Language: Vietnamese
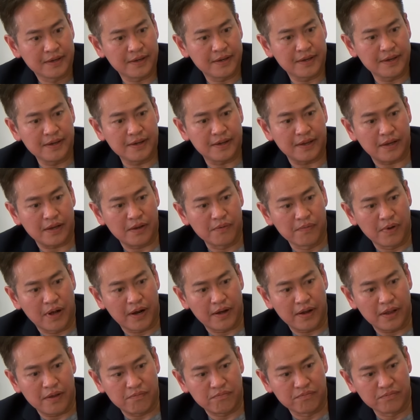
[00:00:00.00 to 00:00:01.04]
thi thì nếu mà
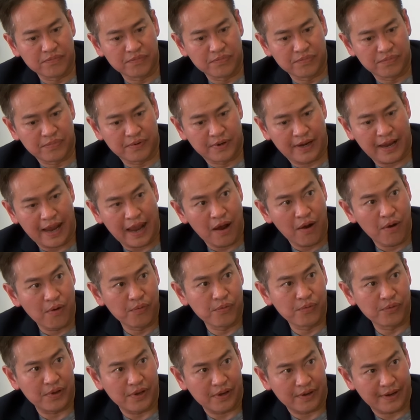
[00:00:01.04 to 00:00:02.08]
điểm
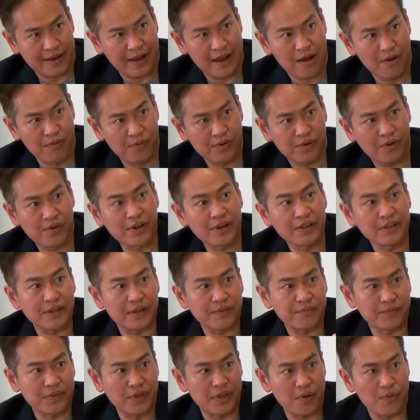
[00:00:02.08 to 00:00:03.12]
cao thì cao kinh
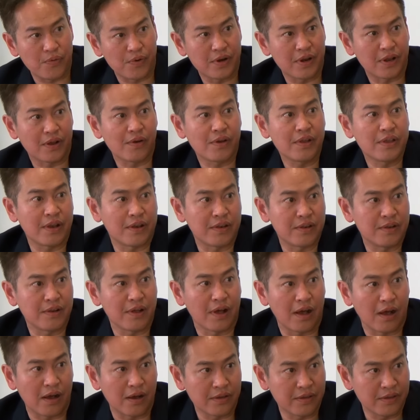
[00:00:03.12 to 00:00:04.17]
nghiệm nhiều đó thì có thể dịch
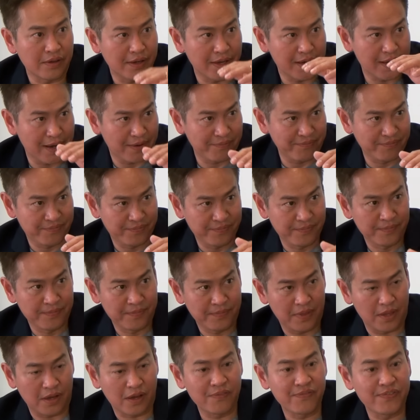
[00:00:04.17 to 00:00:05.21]
ở những cái cấp
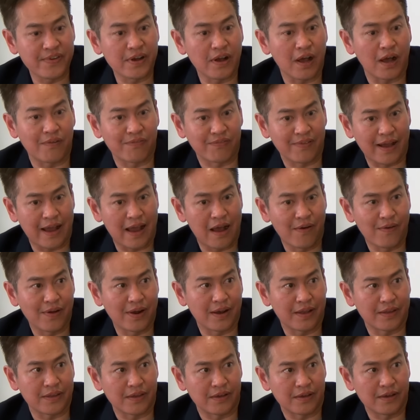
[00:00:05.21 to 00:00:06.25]
những cái phiên họp cao
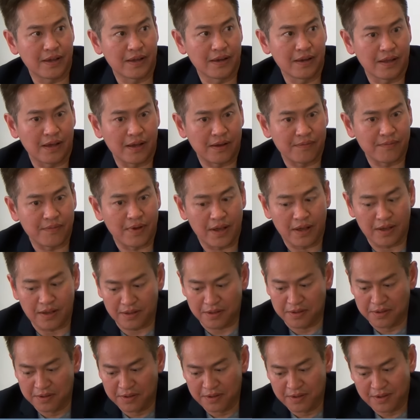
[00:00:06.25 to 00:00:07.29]
hay là những cái lần mà
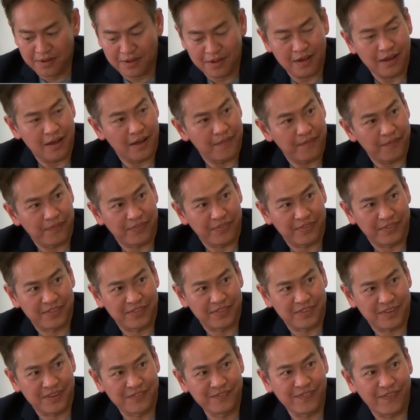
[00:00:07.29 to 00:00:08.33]
um,
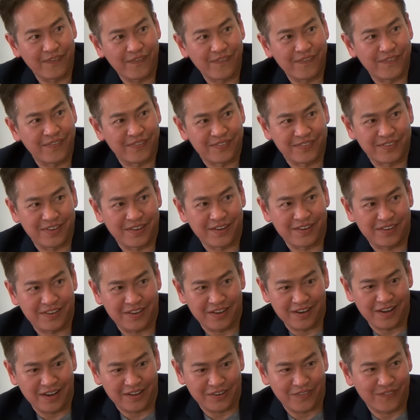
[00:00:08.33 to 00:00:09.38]
chính phủ ờ, những
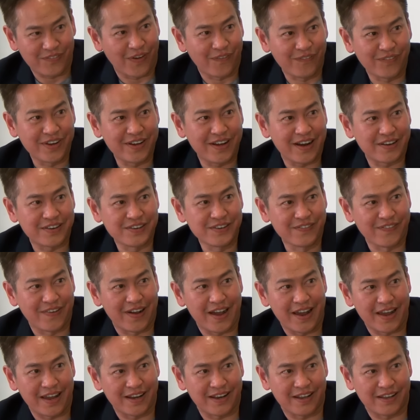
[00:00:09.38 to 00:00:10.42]
những lần tổng thống đi ra nước
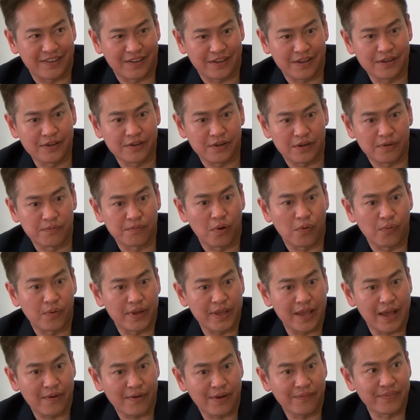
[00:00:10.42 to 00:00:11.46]
ngoài hay là những cái người trong bộ
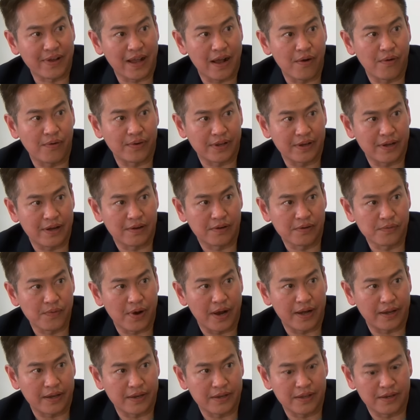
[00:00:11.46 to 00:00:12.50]
ngoại giao cấp cao họ đi ra nước
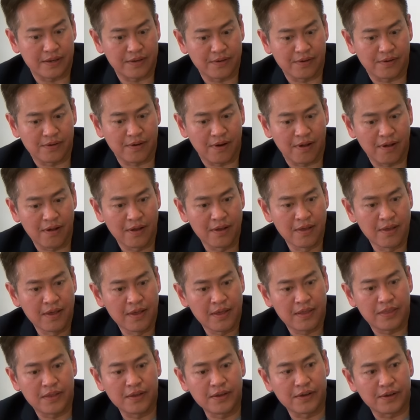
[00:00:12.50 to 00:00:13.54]
ngoài thì dịch cho đó
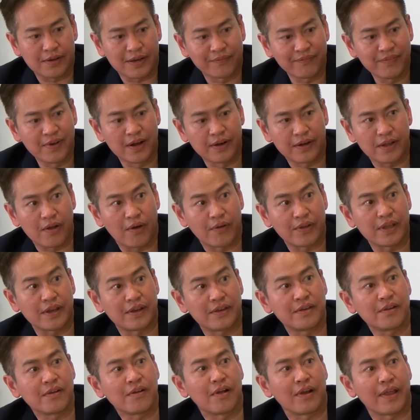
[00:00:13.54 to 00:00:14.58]
những người thấp hơn thì họ dịch
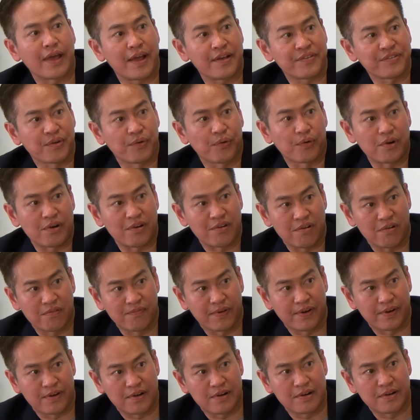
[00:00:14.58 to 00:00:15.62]
nó gọi là escort
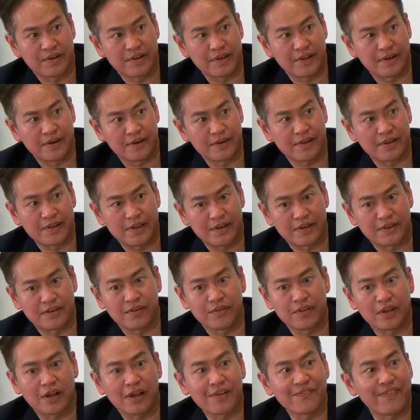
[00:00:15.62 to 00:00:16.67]
interpreter gì đó thì dịch
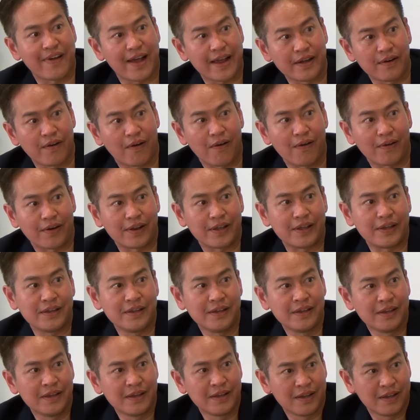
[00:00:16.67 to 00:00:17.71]
cho những cái phái đoàn đi
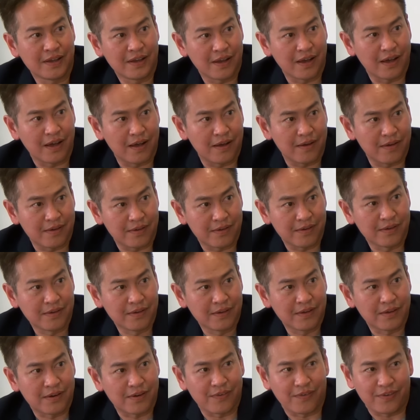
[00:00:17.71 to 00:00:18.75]
à,
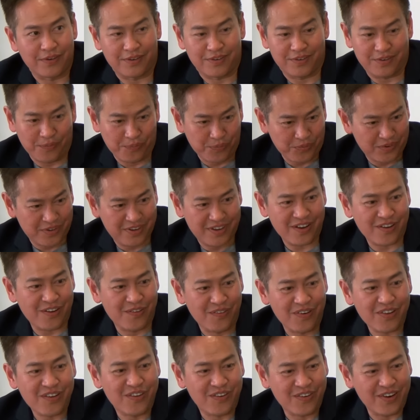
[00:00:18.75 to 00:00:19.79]
rồi cũng chắc
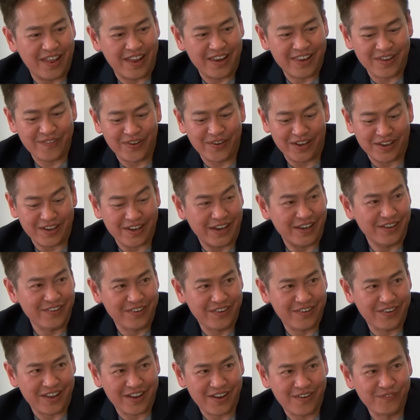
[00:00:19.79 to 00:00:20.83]
có lẽ kiệt nghĩ thôi
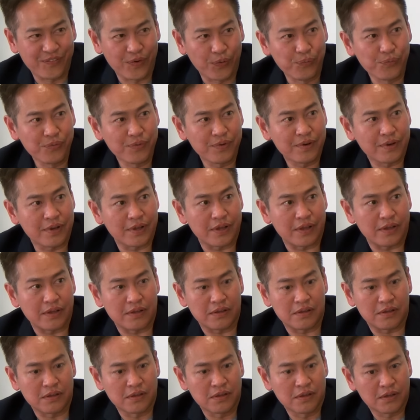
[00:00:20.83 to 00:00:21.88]
có thể không đúng
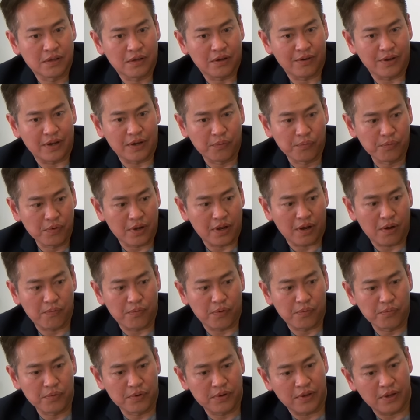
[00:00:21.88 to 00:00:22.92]
thì có thể đúng có thể không
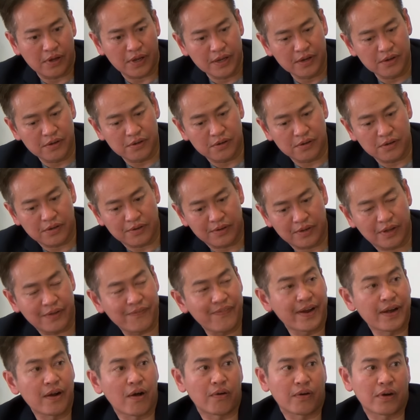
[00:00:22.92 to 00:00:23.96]
đúng những cái người những
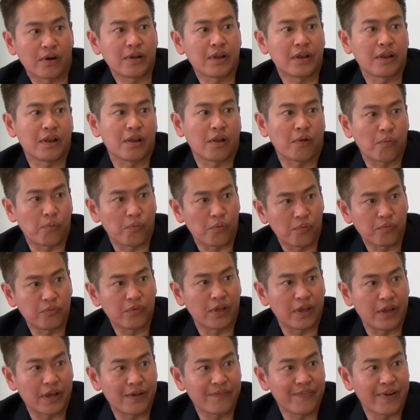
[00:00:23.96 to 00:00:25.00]
phái đoàn đó thì cũng, cũng
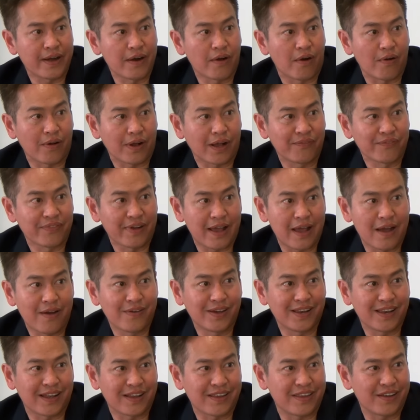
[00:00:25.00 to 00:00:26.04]
tùy cái phái đoàn cấp cao
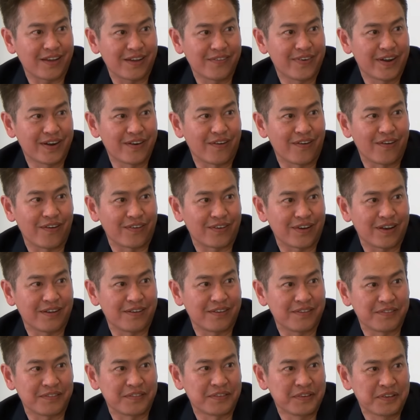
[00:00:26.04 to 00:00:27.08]
hay là những cái phái đoàn
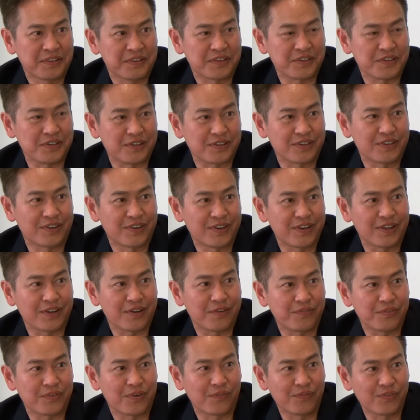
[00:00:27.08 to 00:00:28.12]
thường thôi thì
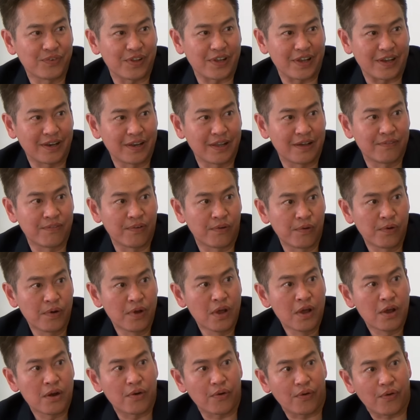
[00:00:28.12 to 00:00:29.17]
cũng cũng tùy cái level
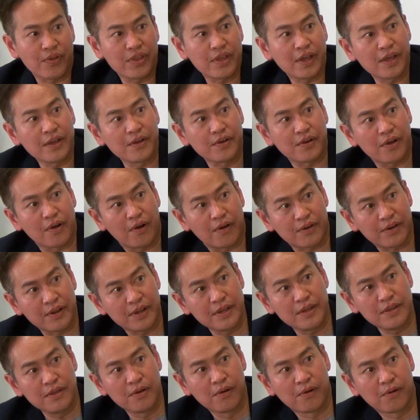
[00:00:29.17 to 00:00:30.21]
rồi có những cái người họ
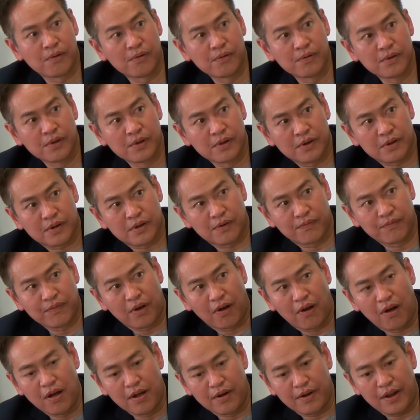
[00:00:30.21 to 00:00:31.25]
thi vô trong
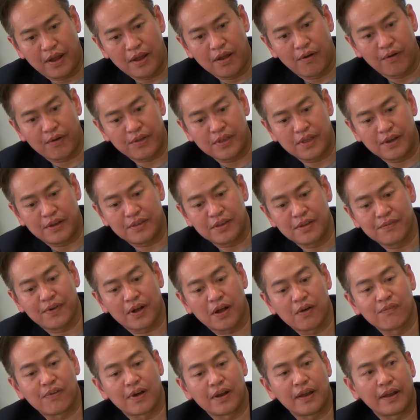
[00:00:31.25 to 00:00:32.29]
đó để họ dịch nhưng mà
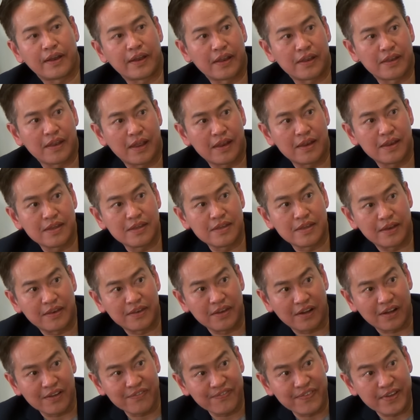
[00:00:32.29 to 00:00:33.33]
không phải là để đi dịch
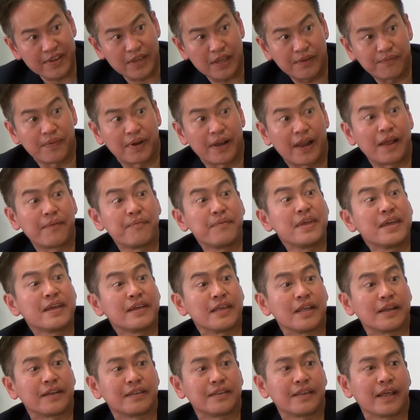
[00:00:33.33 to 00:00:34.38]
cái phiên dịch mà để biên
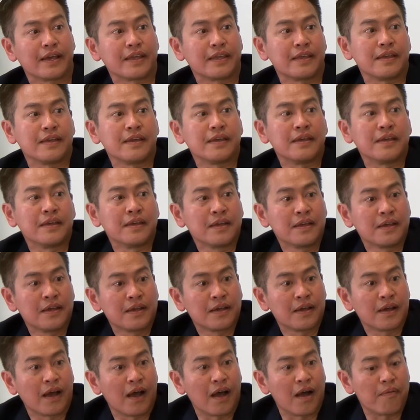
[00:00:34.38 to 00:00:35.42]
dịch tại vì
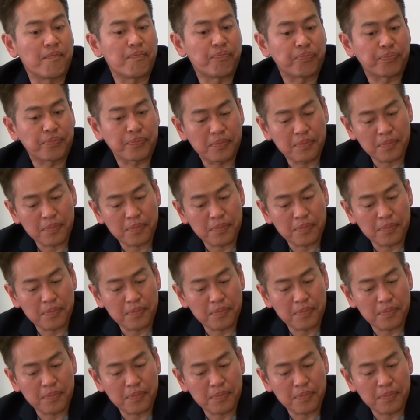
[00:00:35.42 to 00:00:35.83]
um,